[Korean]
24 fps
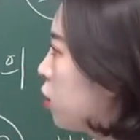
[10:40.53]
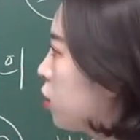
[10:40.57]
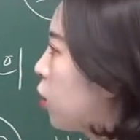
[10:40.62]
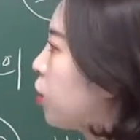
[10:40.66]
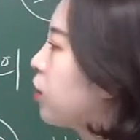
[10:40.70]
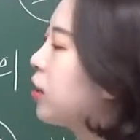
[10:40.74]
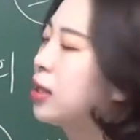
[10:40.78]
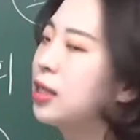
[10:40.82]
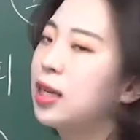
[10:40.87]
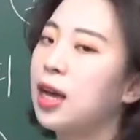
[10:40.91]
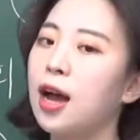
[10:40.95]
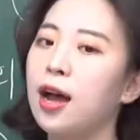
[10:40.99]

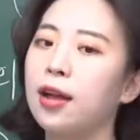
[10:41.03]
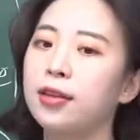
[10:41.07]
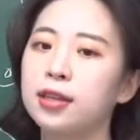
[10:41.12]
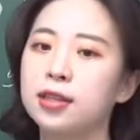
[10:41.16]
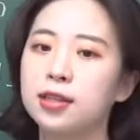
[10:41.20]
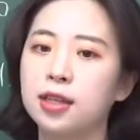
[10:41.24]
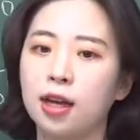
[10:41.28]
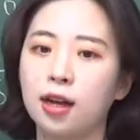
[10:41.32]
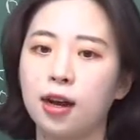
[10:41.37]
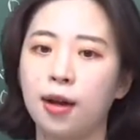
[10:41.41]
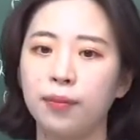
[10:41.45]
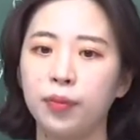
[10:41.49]
정치하는
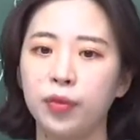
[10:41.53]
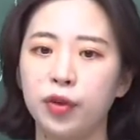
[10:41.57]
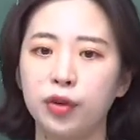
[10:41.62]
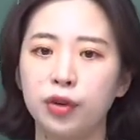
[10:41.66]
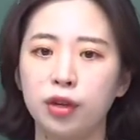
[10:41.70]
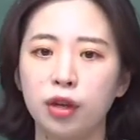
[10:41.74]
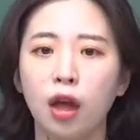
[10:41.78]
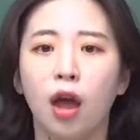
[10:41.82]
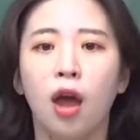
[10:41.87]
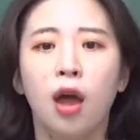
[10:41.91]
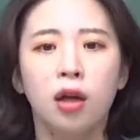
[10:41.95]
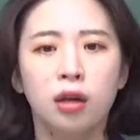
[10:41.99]

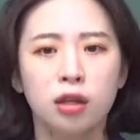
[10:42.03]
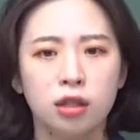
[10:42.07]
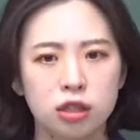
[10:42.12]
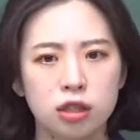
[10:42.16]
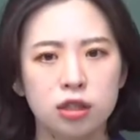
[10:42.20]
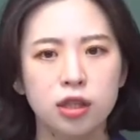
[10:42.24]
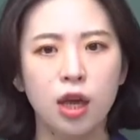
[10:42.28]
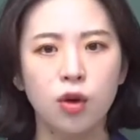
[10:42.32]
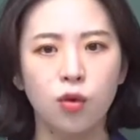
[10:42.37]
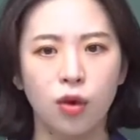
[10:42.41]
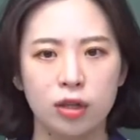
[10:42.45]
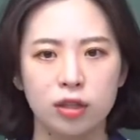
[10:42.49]
사람들이
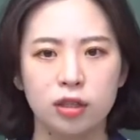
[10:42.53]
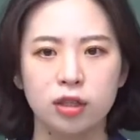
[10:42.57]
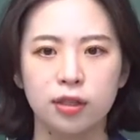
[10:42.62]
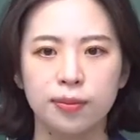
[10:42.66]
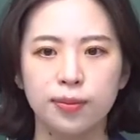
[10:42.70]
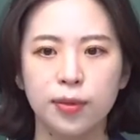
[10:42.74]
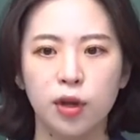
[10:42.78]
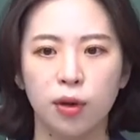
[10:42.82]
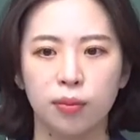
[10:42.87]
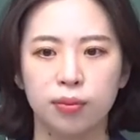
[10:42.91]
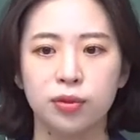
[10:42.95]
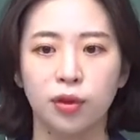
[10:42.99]
크게
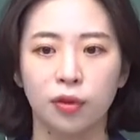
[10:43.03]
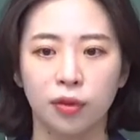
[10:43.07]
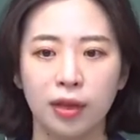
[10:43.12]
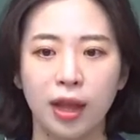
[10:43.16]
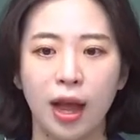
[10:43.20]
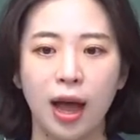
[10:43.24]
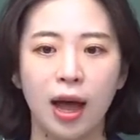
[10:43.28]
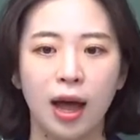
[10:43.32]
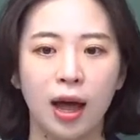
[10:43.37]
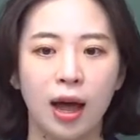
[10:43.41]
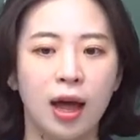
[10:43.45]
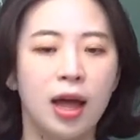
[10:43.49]
관심이
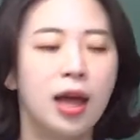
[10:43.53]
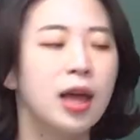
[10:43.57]
없었다.